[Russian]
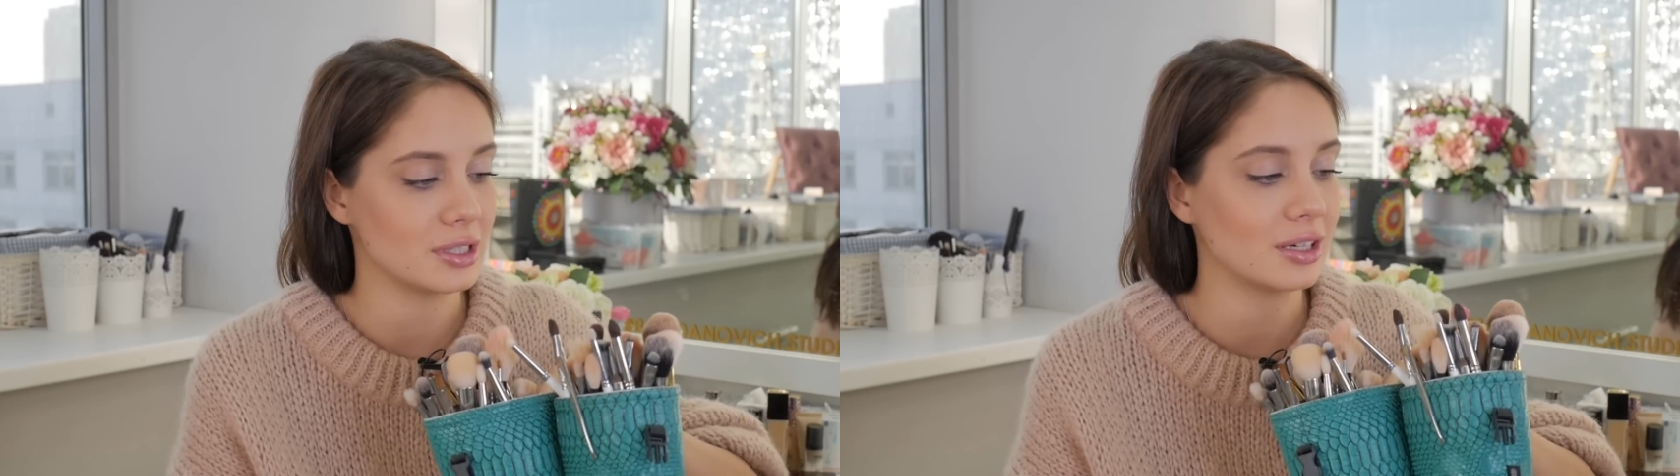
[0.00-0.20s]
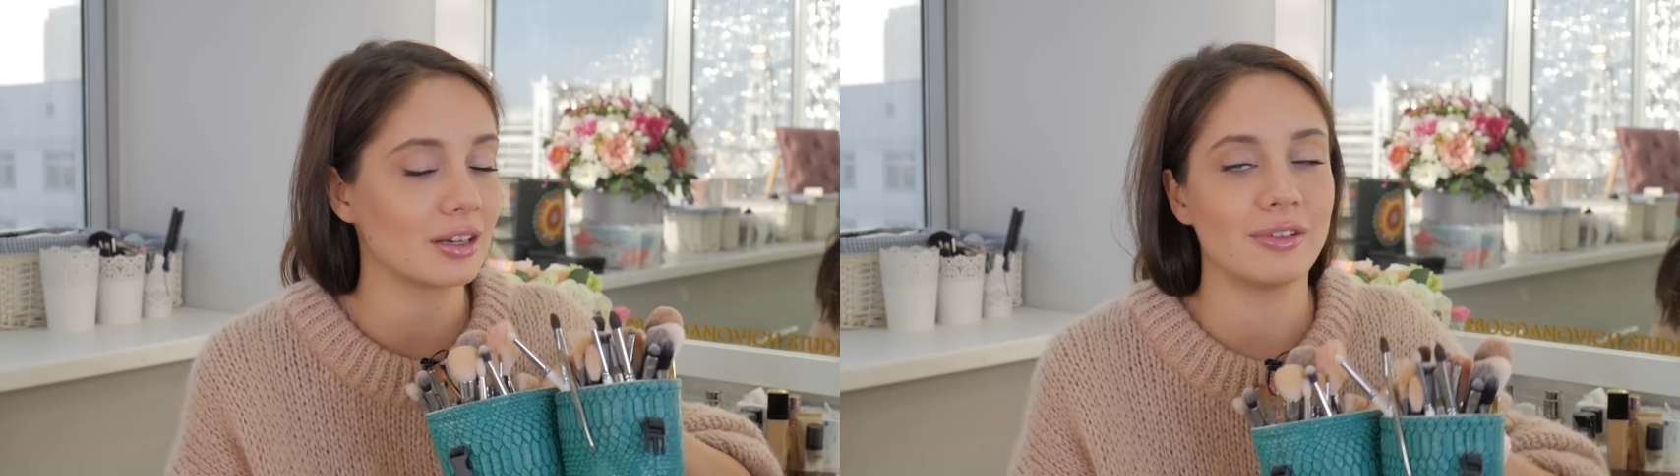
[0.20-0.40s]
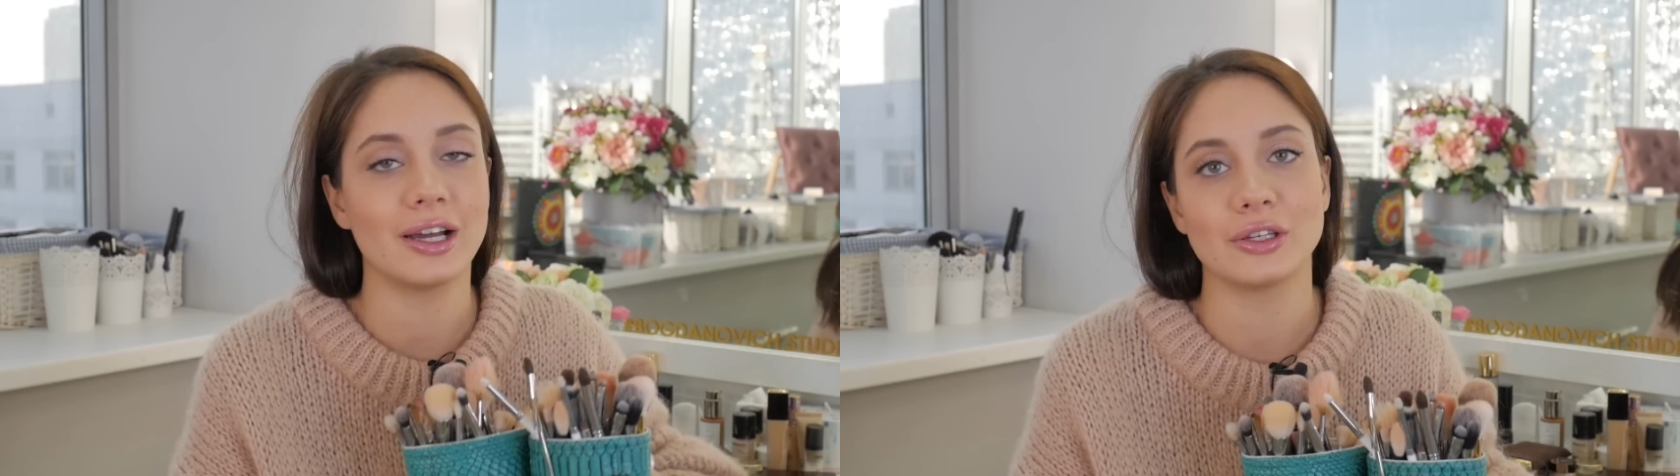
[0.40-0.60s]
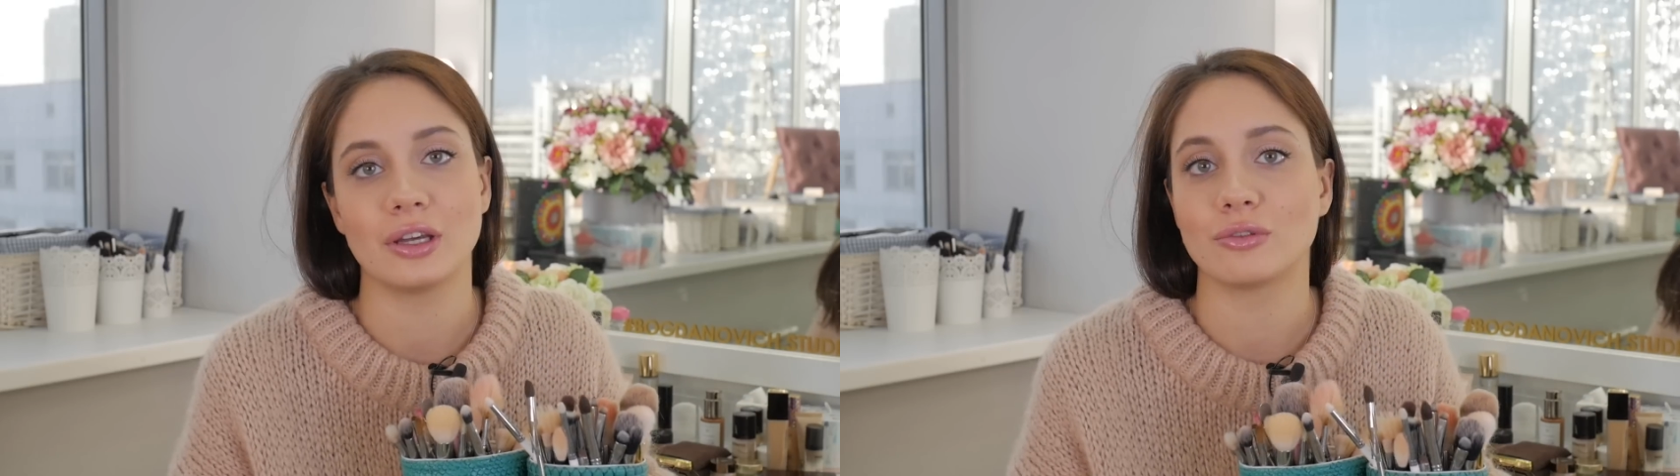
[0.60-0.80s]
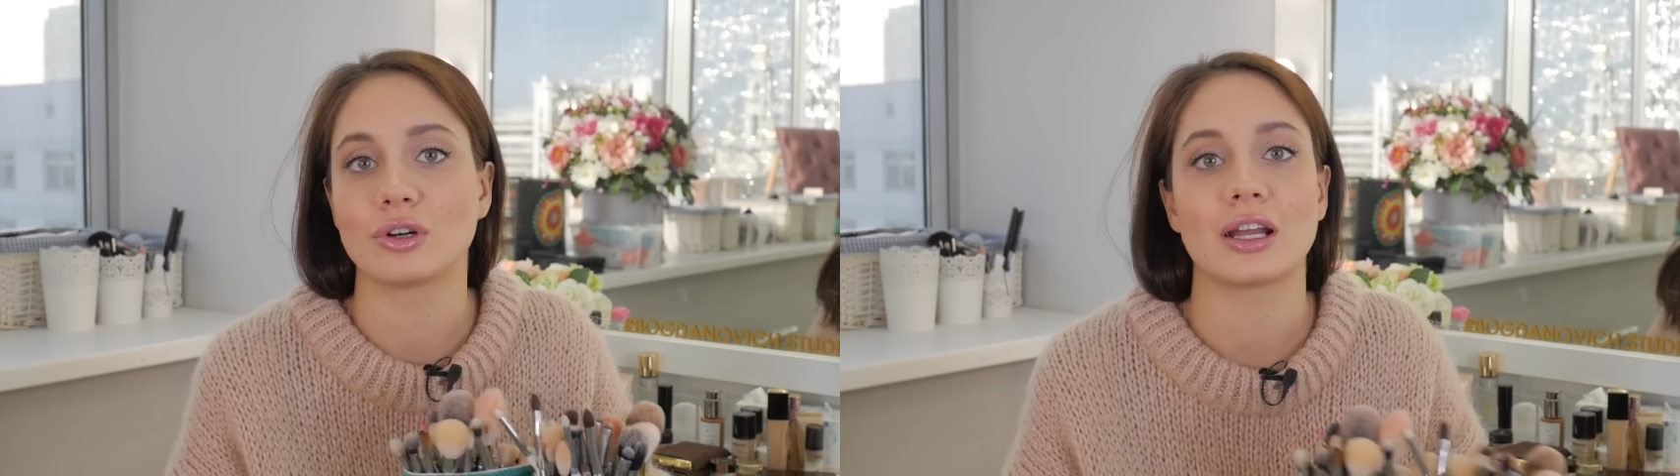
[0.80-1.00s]
закрываю
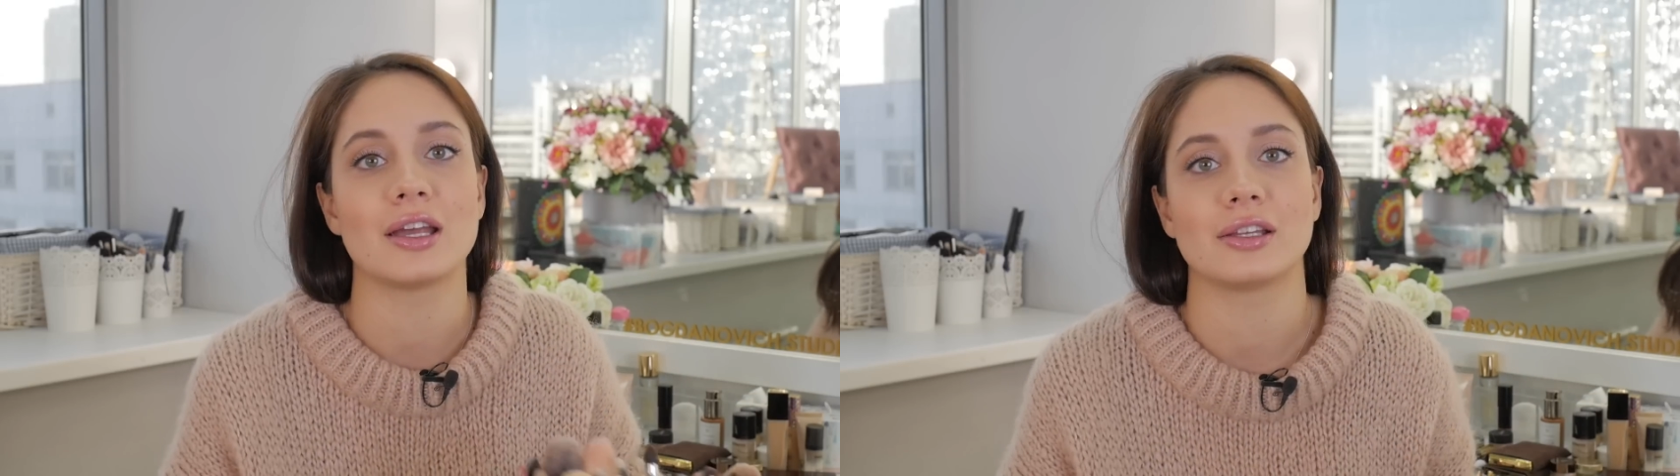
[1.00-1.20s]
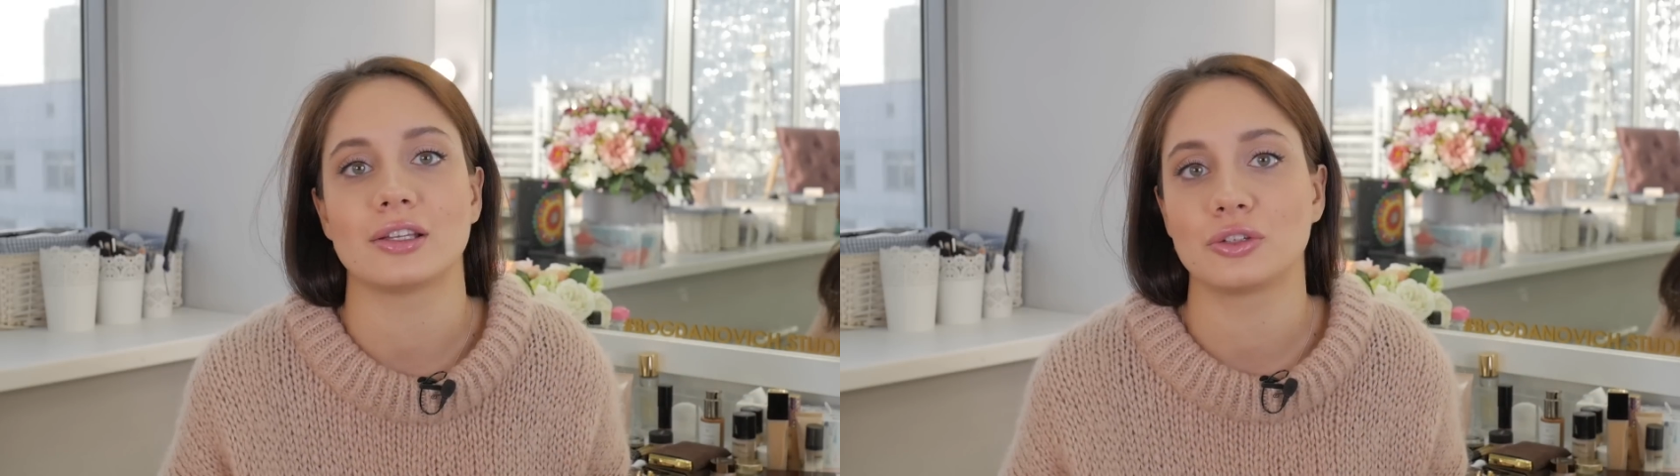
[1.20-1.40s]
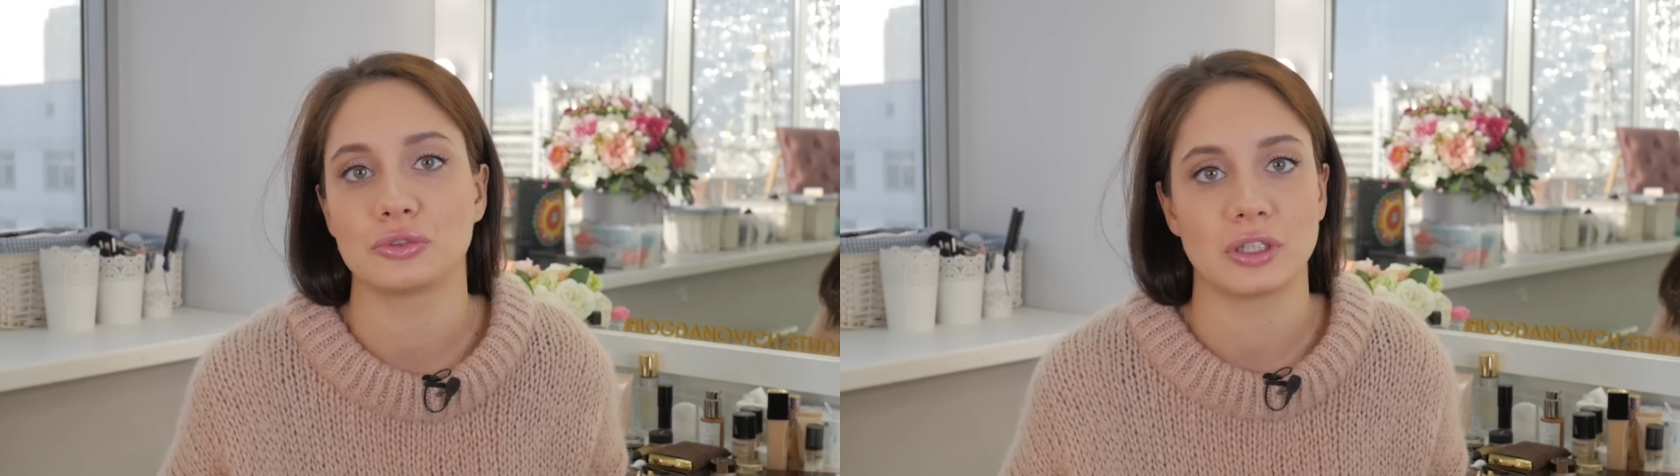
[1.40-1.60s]
я его крайне редко,